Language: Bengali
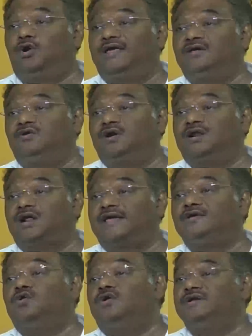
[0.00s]
লড়াই করার
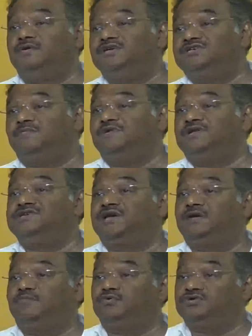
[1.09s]
আইকন হিসেবে
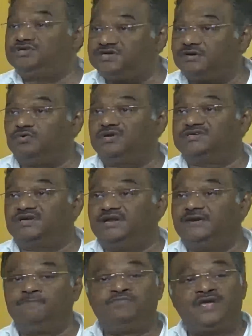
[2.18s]
নিজেকে প্রতিষ্ঠা
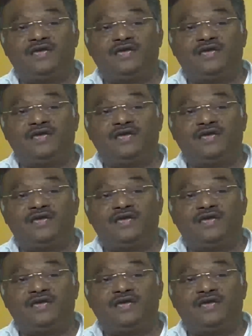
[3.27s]
করেছিলেন